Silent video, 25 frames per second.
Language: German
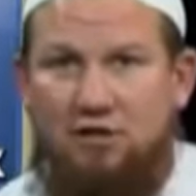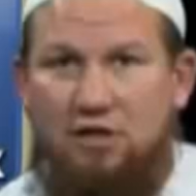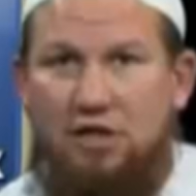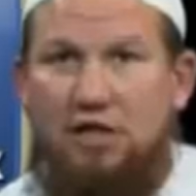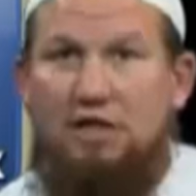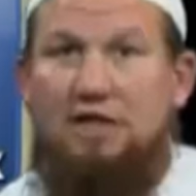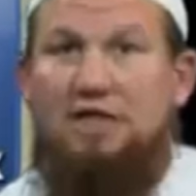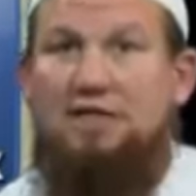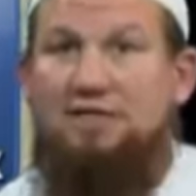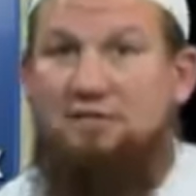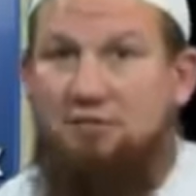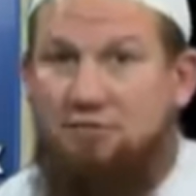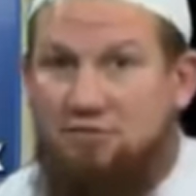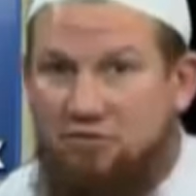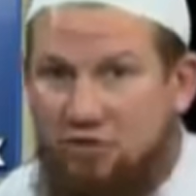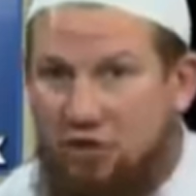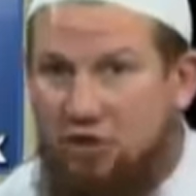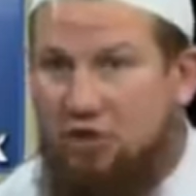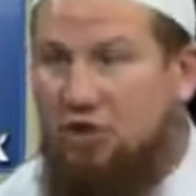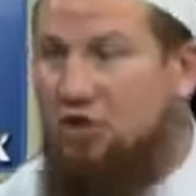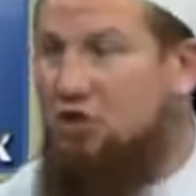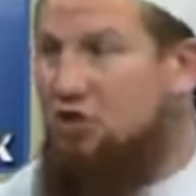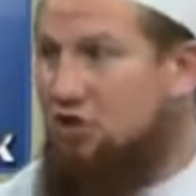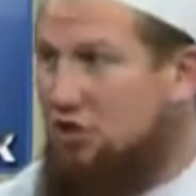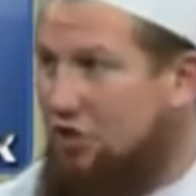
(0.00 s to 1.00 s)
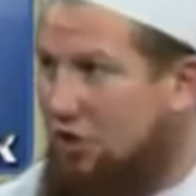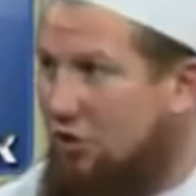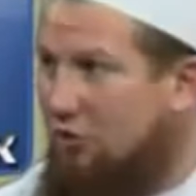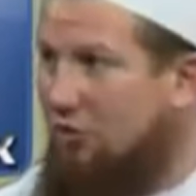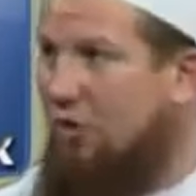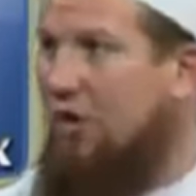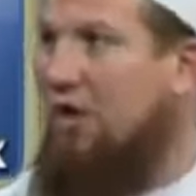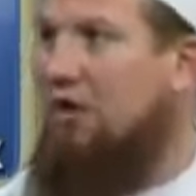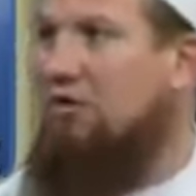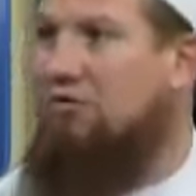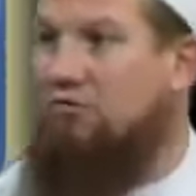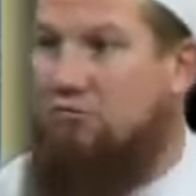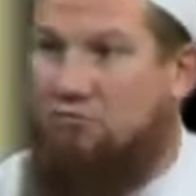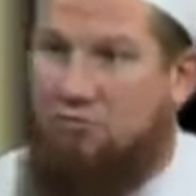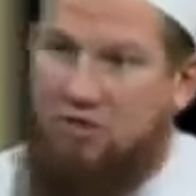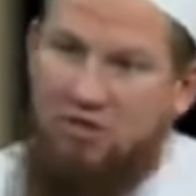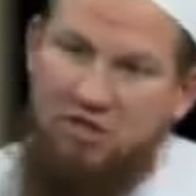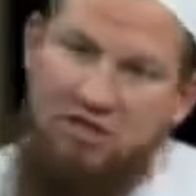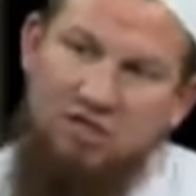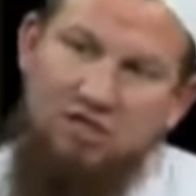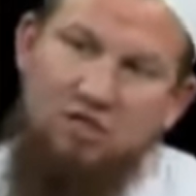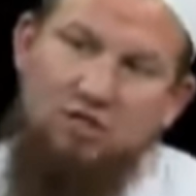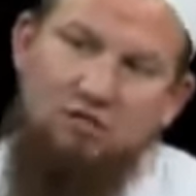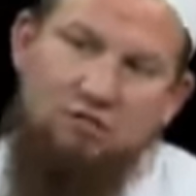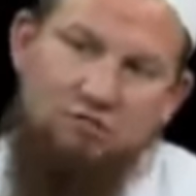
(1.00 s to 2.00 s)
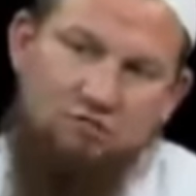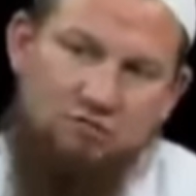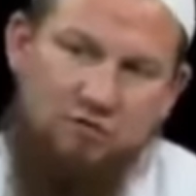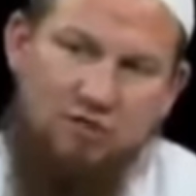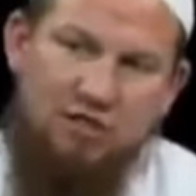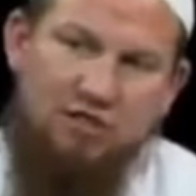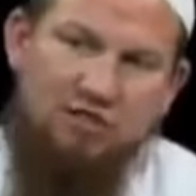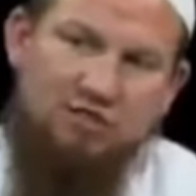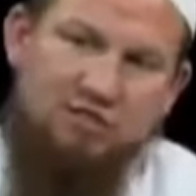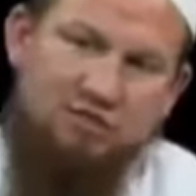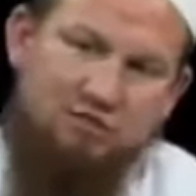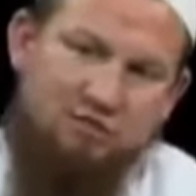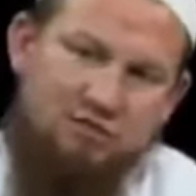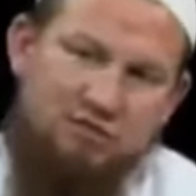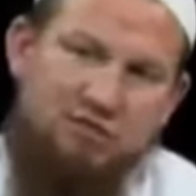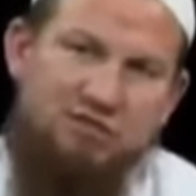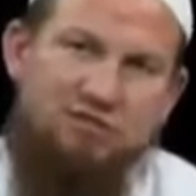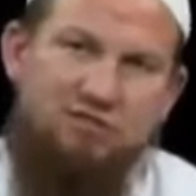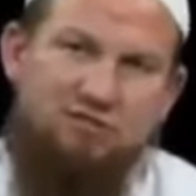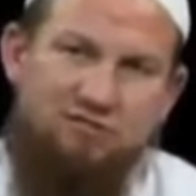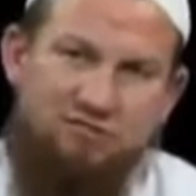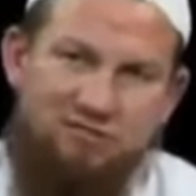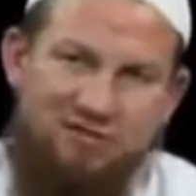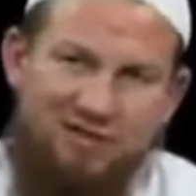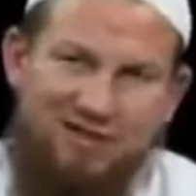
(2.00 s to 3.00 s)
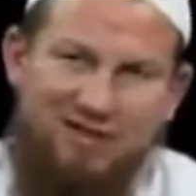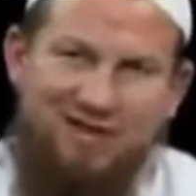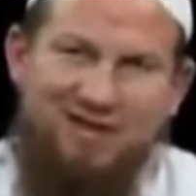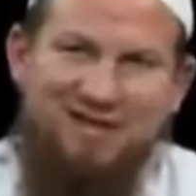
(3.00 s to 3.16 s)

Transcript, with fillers: Ja, da ist er besonders schlau. Ja, guck mal hier und du kannst ja auch dies und